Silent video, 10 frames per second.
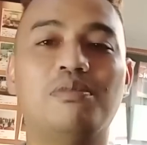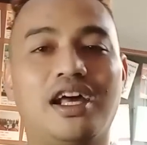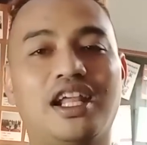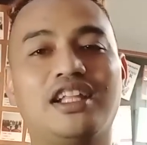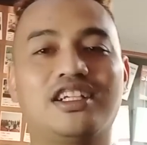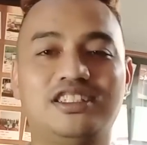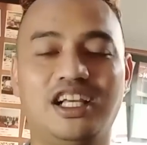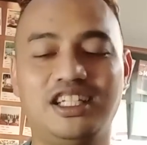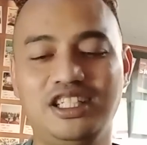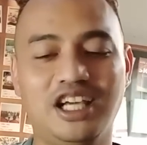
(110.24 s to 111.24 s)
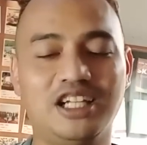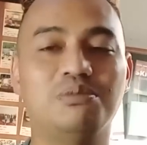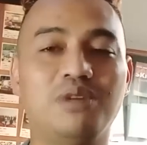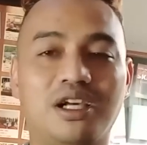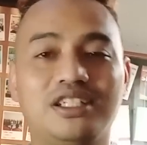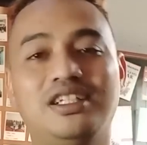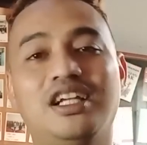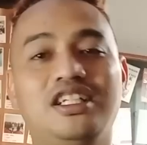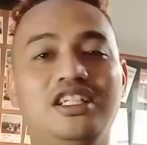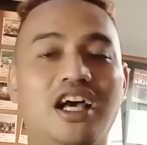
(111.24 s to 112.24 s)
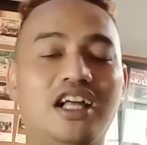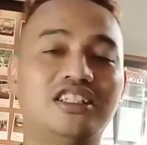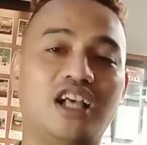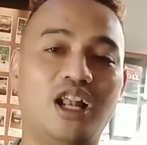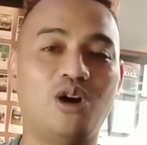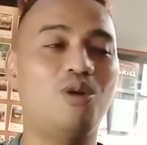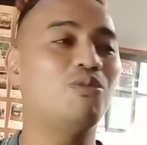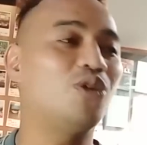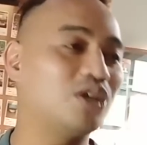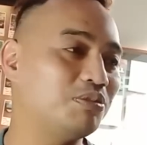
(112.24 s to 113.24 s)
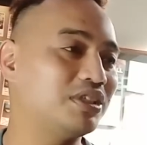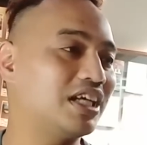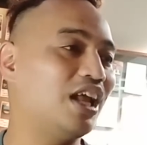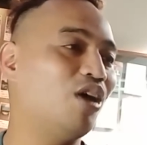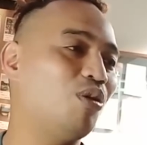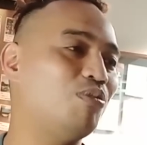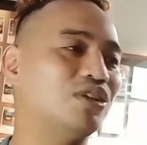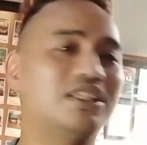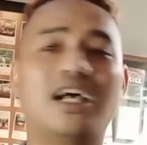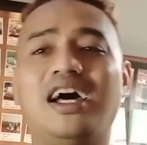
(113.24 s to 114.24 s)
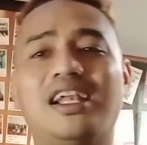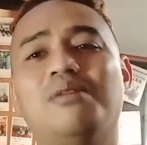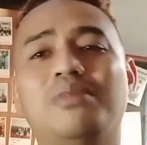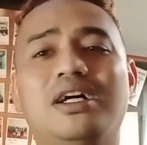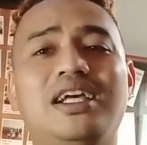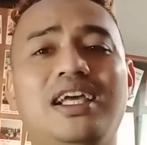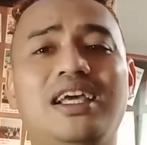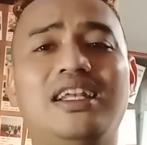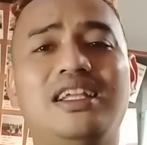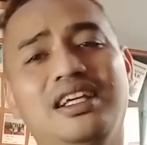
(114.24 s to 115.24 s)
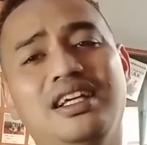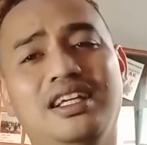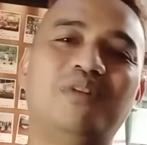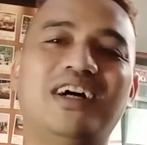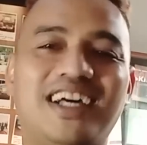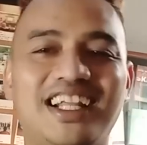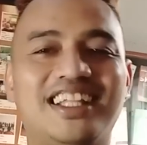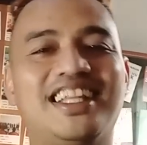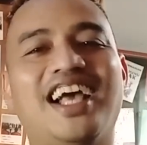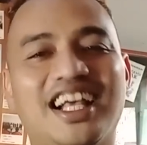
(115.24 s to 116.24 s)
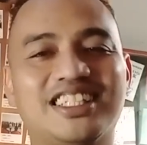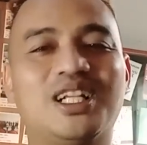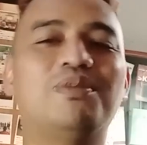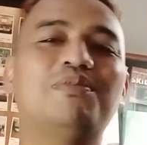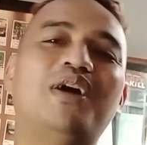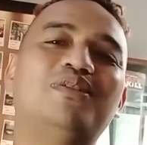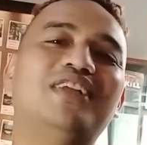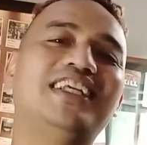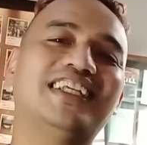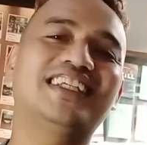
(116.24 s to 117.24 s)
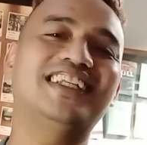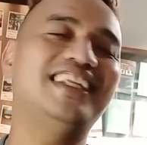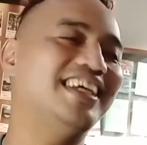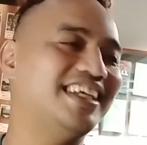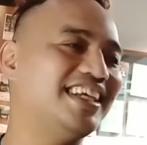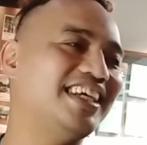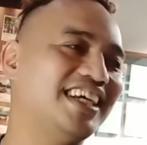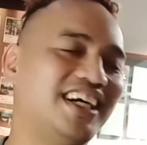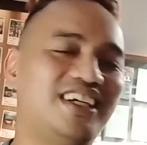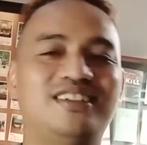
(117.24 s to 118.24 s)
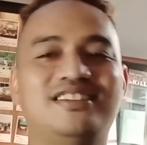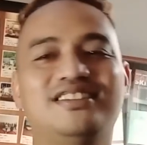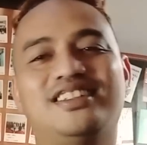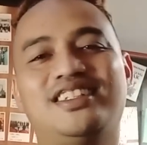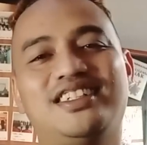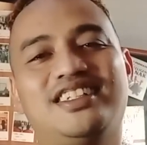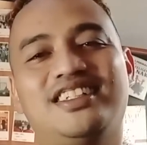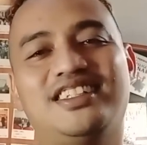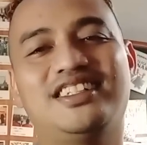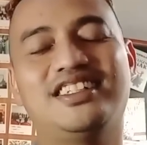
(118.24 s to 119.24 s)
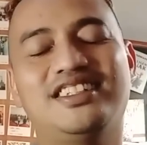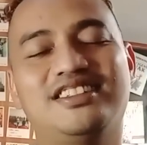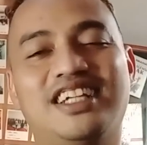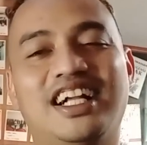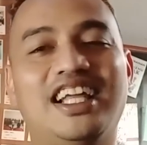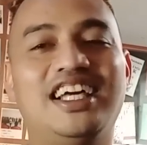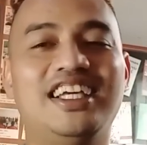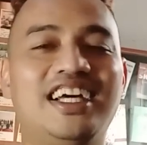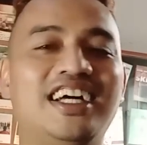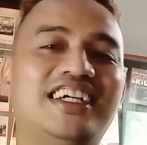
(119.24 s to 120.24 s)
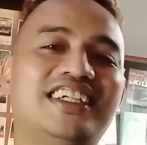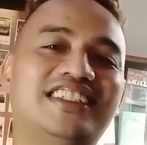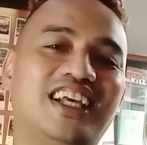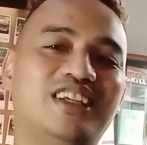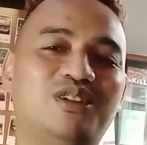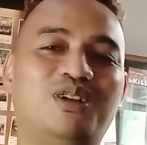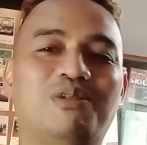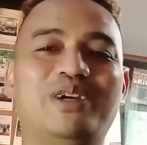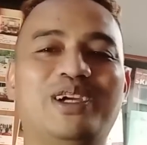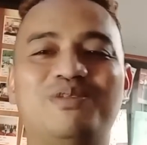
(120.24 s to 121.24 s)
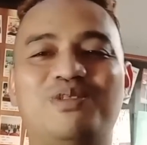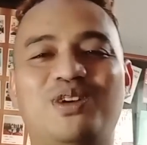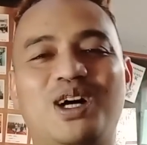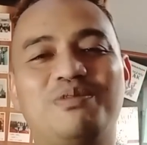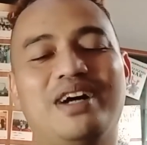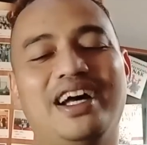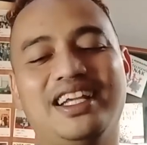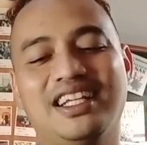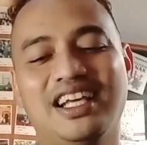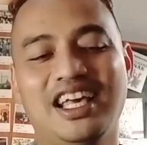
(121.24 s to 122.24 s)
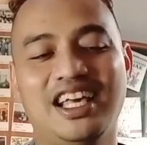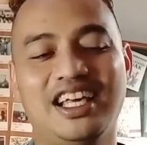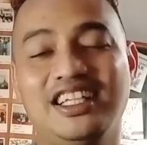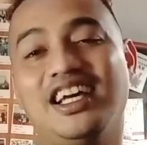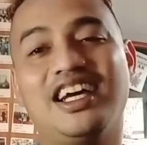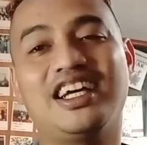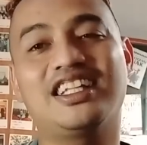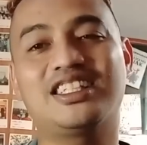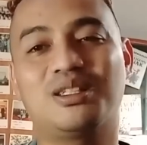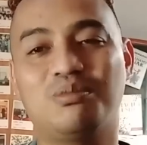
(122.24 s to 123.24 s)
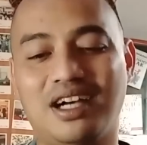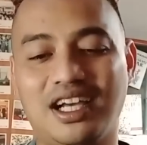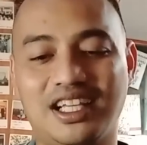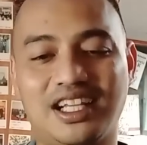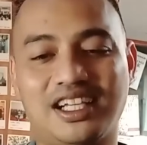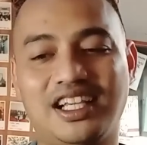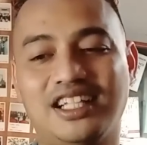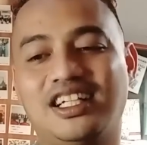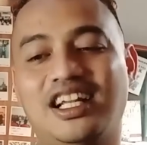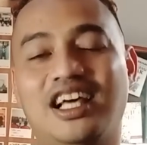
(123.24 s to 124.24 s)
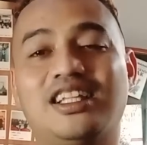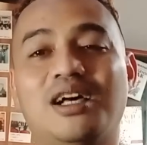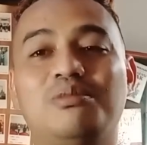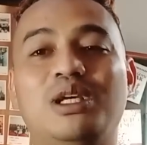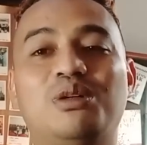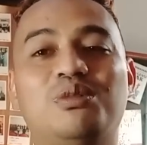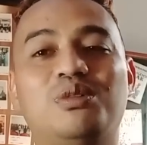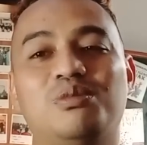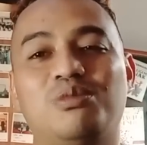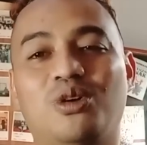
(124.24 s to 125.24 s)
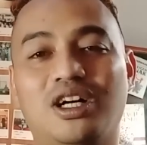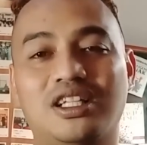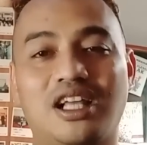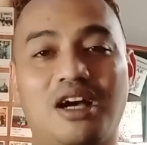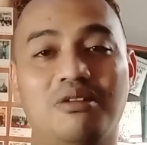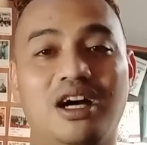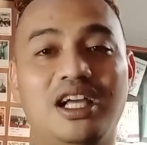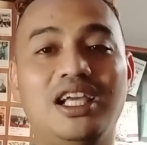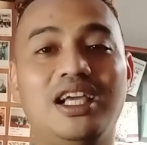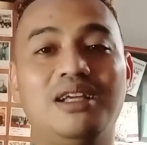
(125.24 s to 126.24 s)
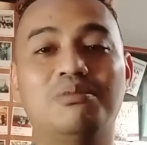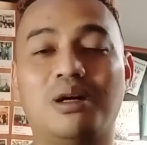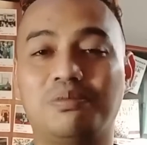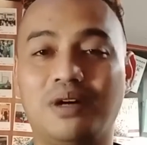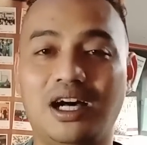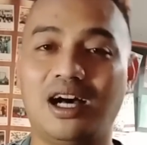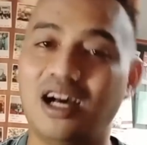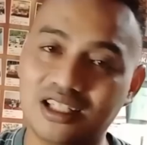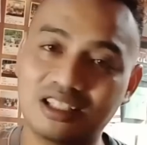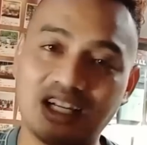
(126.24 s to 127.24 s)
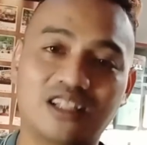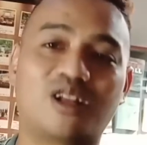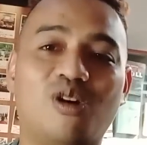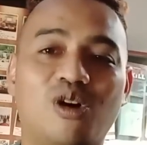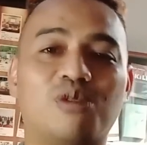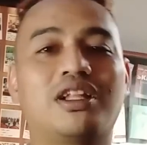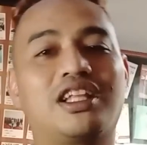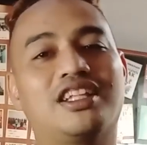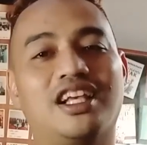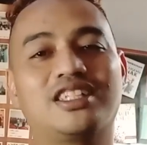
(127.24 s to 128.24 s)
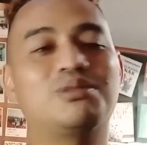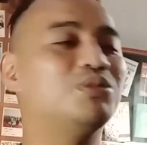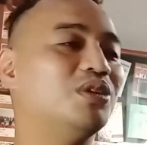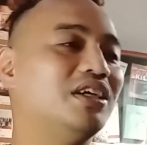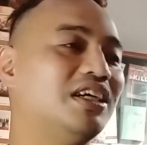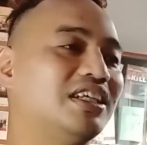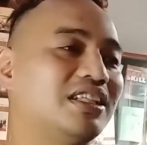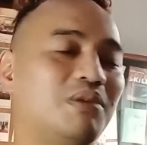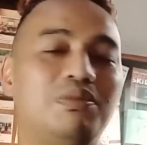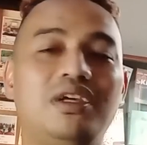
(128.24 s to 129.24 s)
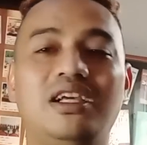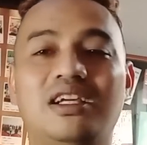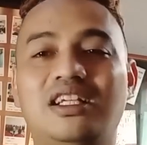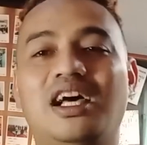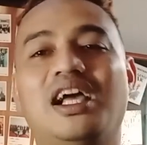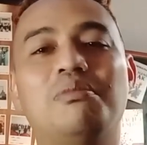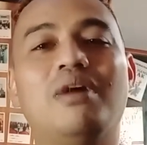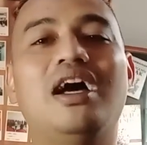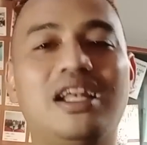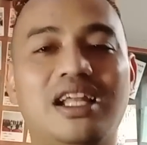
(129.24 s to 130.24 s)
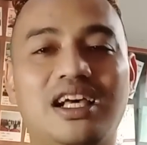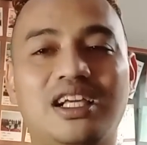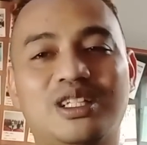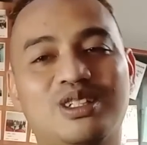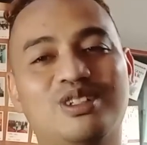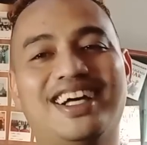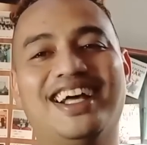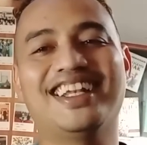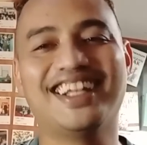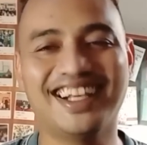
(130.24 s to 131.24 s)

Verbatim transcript: kemarin kejadian demi kejadian salah ngomong demi salah ngomong sekarang begini mengkritik hasil pembangunannya sendiri ya Allah udahlah ya saya juga bingung mau ngapain ya kita sebagai rakyat jelata bingung mau ngetawain bapak yang terhormat kita semua tapi udah gimana gitu kan